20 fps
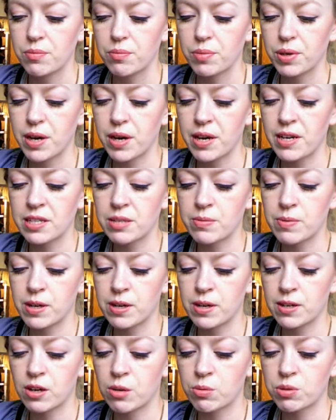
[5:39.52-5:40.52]
Preis war,
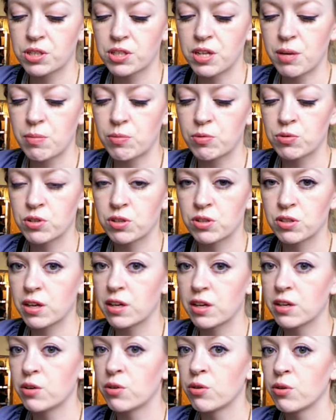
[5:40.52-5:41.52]
glaube ich, knapp unter
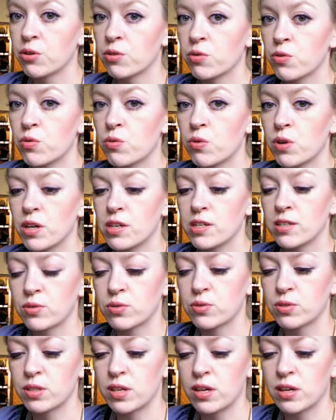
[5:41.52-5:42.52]
3 Euro, also
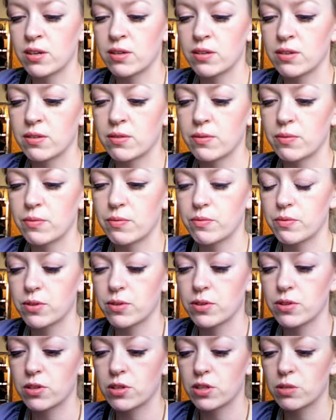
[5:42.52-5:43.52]
da
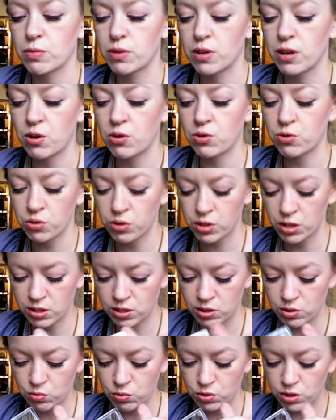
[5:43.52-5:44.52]
ist man auch noch
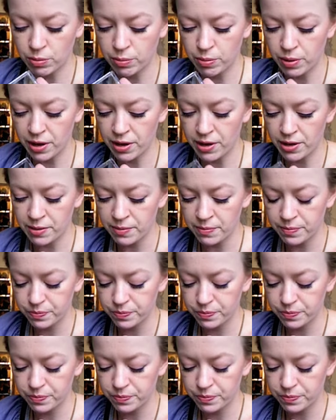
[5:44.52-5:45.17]
ganz gut dabei.